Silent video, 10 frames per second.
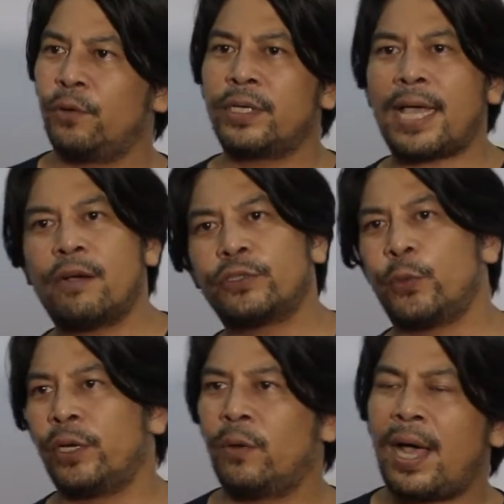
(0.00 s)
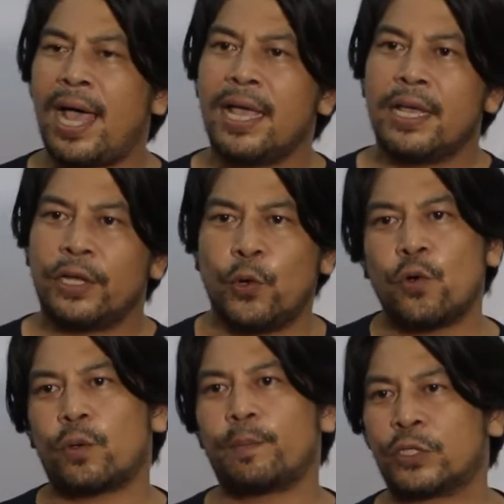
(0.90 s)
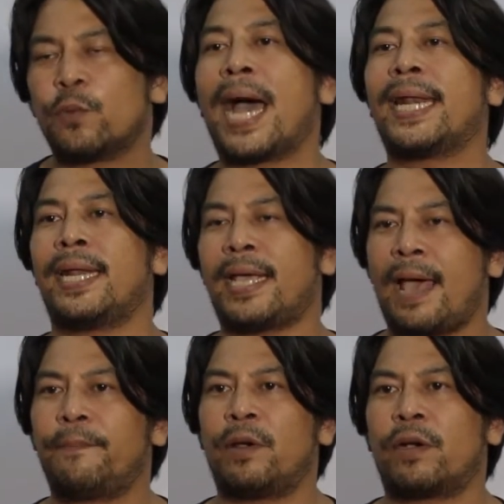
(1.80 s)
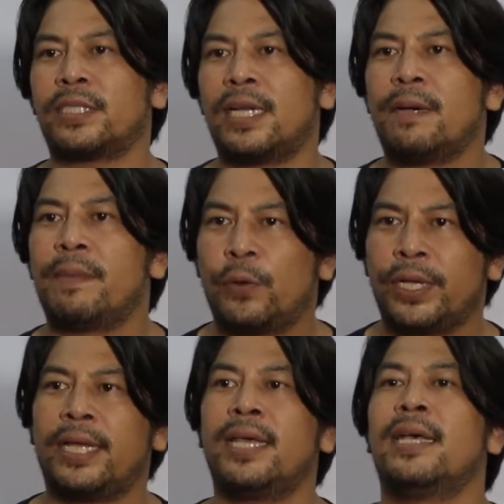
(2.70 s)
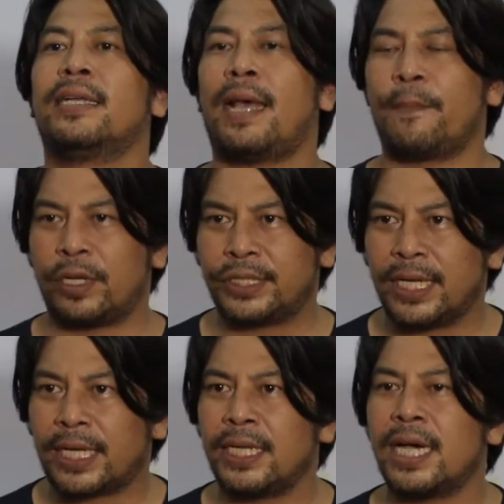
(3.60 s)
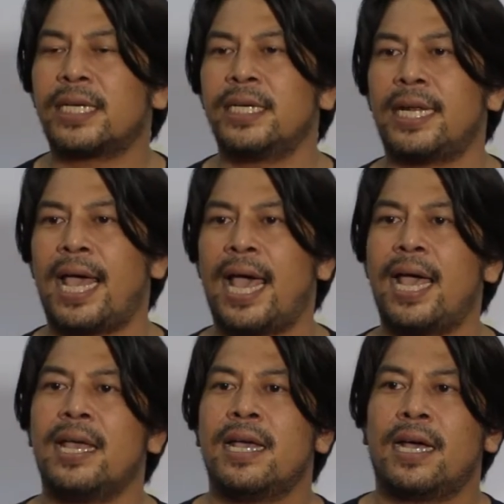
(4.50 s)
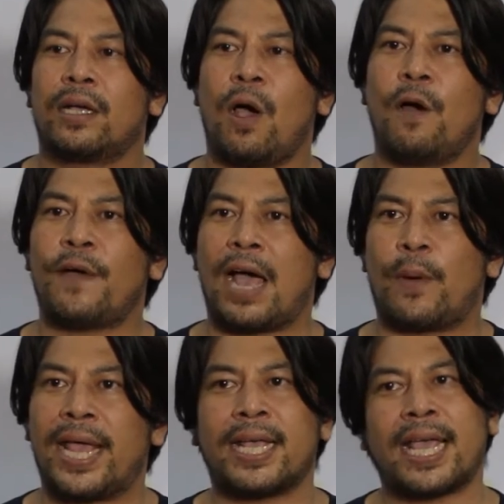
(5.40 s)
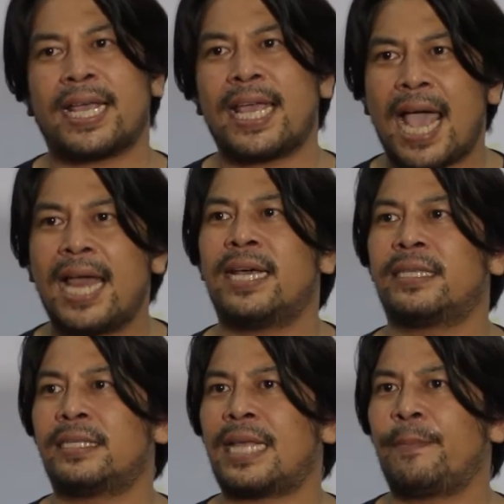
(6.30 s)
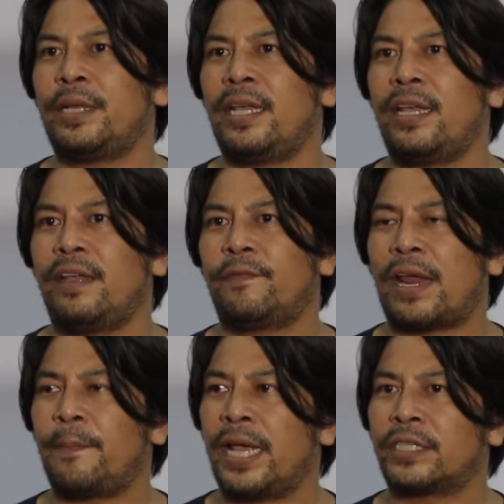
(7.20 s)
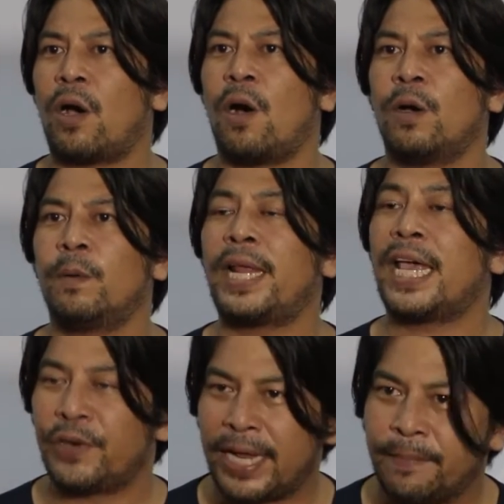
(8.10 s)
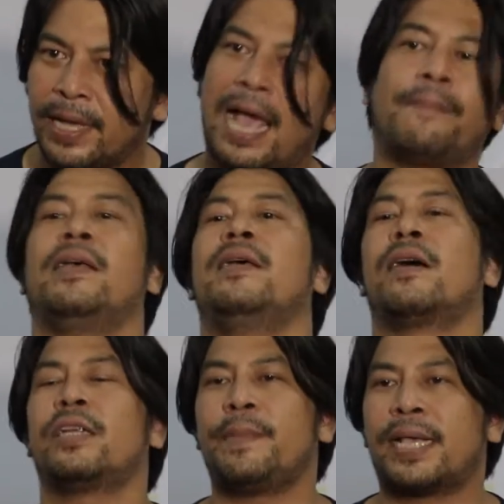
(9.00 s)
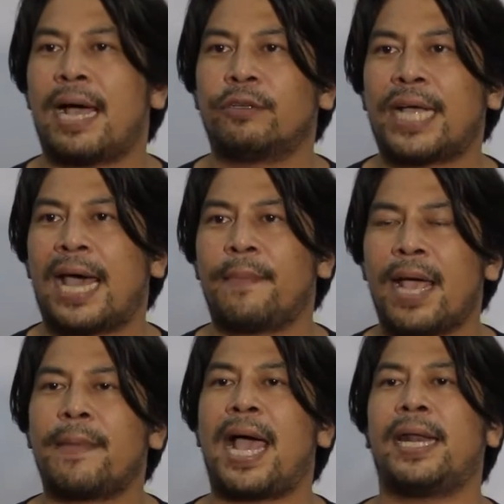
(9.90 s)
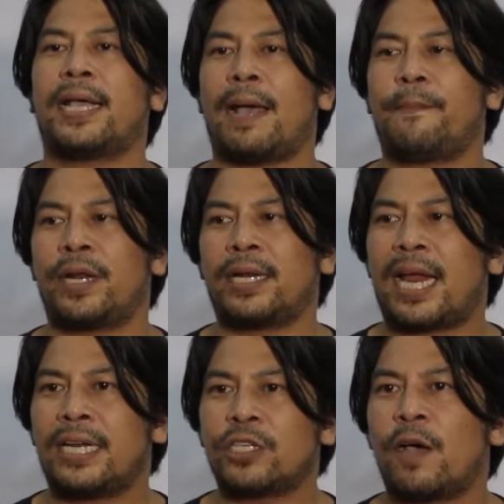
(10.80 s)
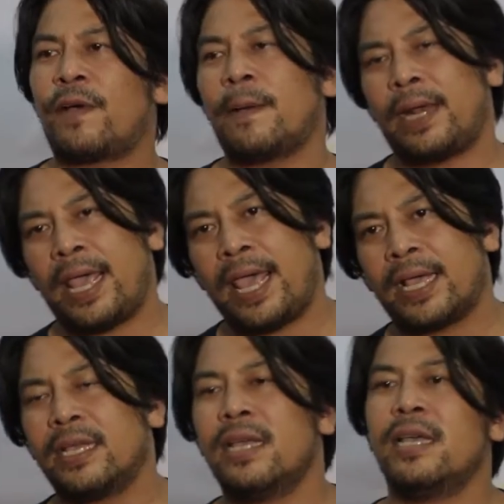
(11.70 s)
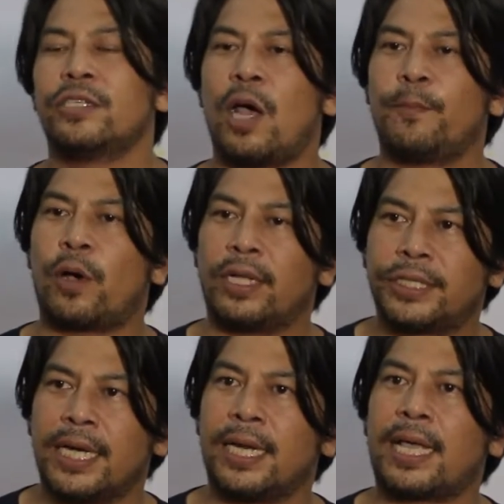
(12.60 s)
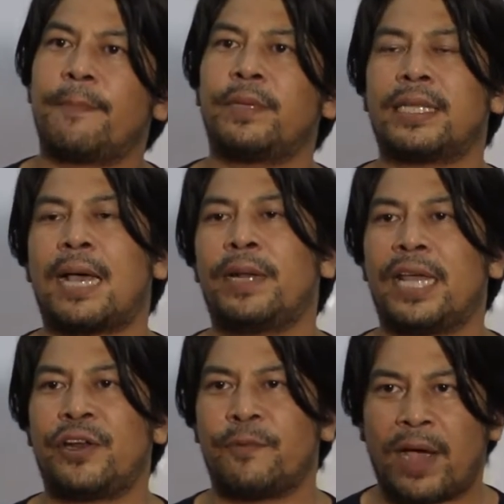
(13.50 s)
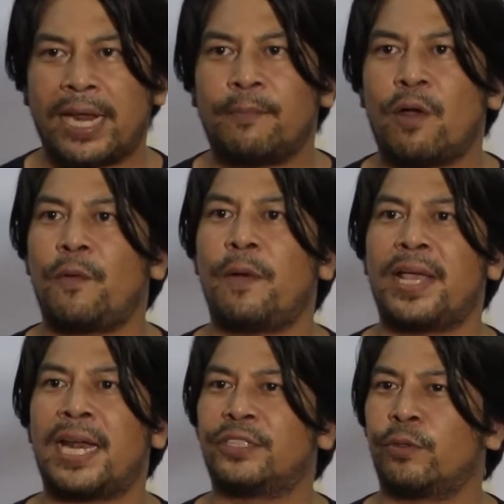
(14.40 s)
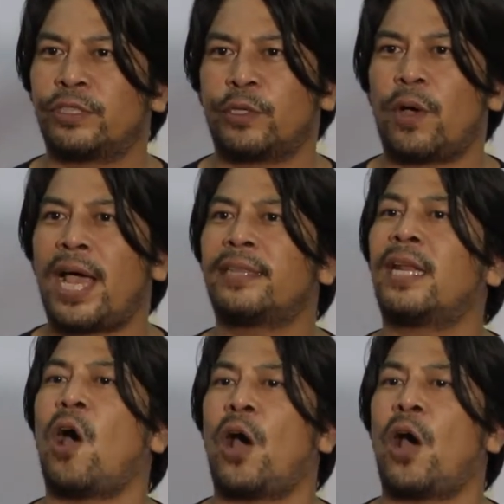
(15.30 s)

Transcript: รุ่น 90 หรือว่ายุคปัจจุบันนะครับเราก็จะเริ่มมาลุยทำคอนเสิร์ตกันเยอะขึ้นนะฮะก็ฝากไว้ยังไง ง่าย ๆ เลยติดตามที่แฟนเพจของ Play Dream นะครับก็จะมีข่าวสารมากมายนะครับ เพราะฉะนั้นใครที่ชอบฟังเพลงชอบดูคอนเสิร์ตนะครับ ติดตาม Play Dream ไว้รับรองว่ามีอะไรสนุกๆให้ต